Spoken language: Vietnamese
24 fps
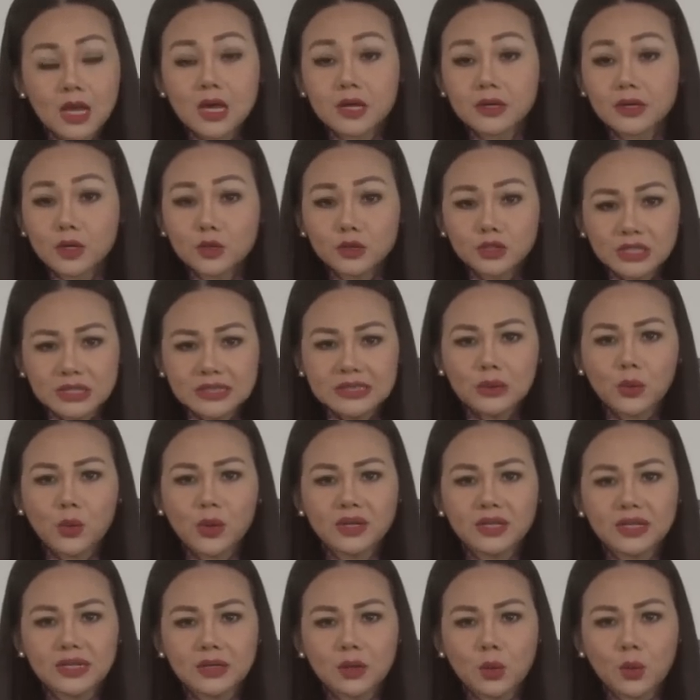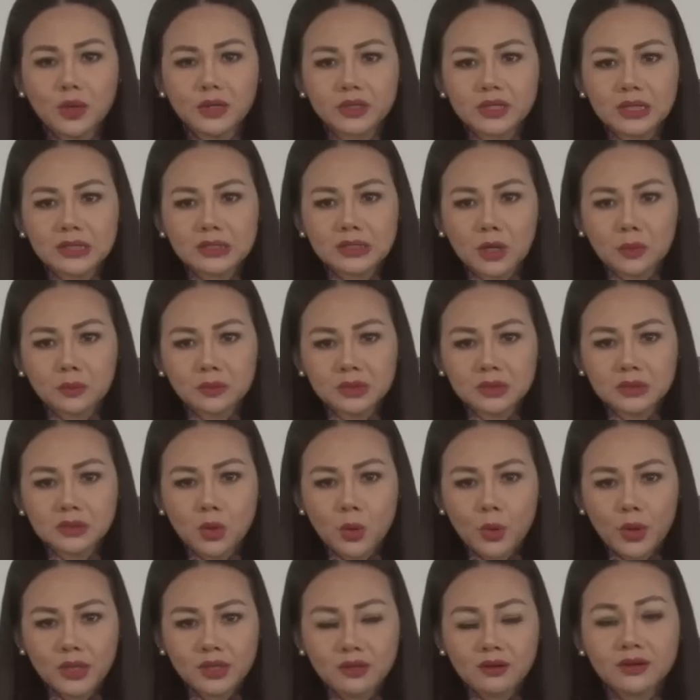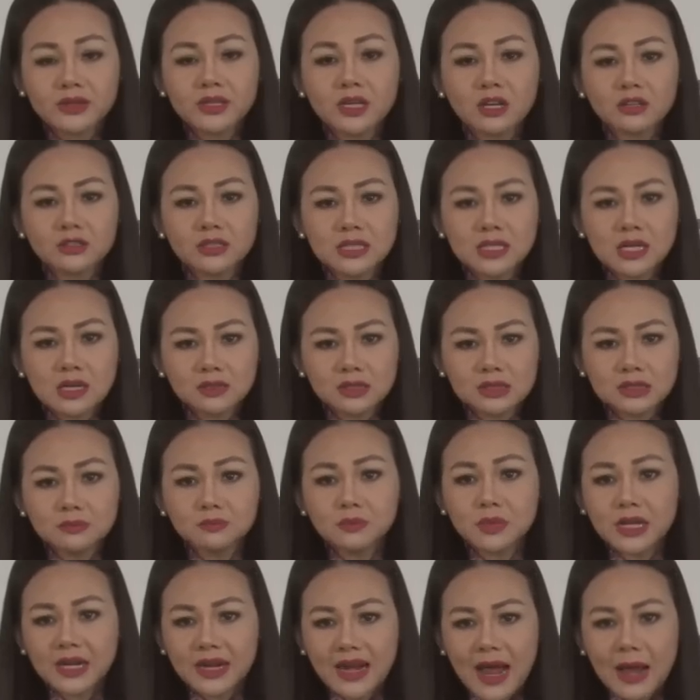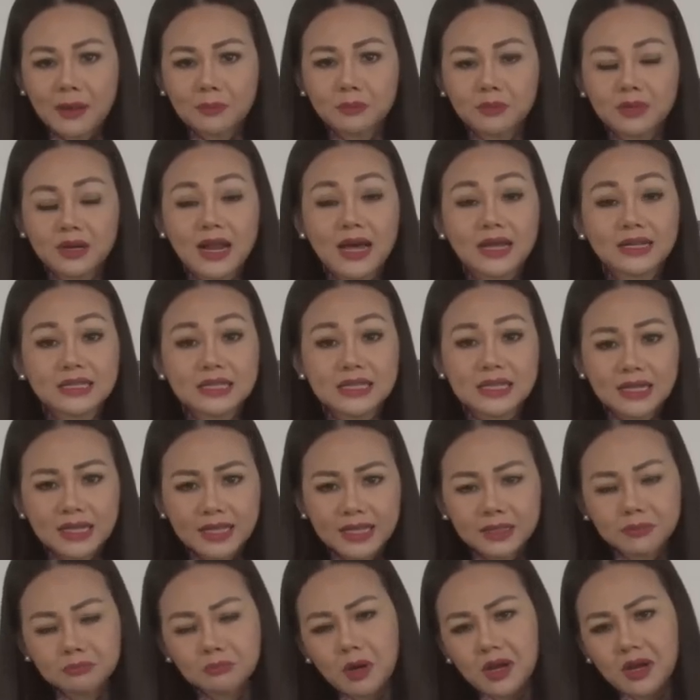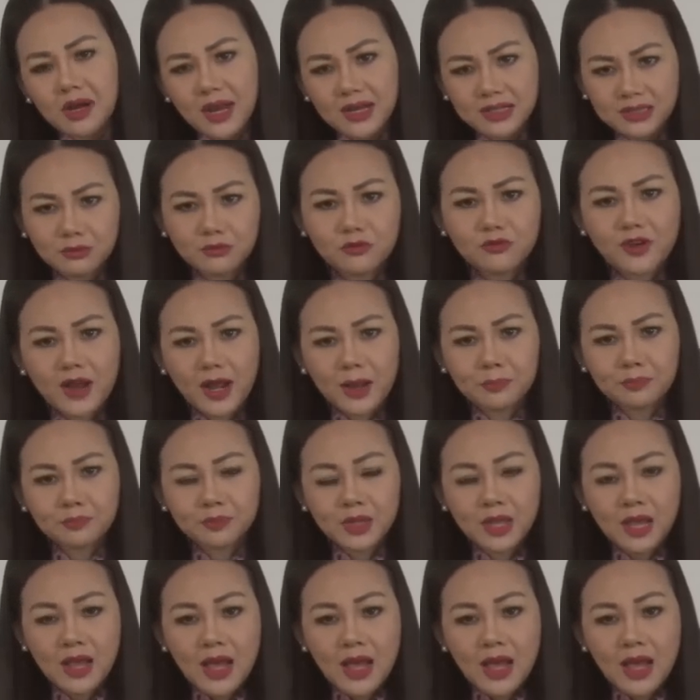Điều chín quy định quyền dân tộc tự quyết ở dân nhân miền Nam là thiêng liêng bất khả xâm phạm.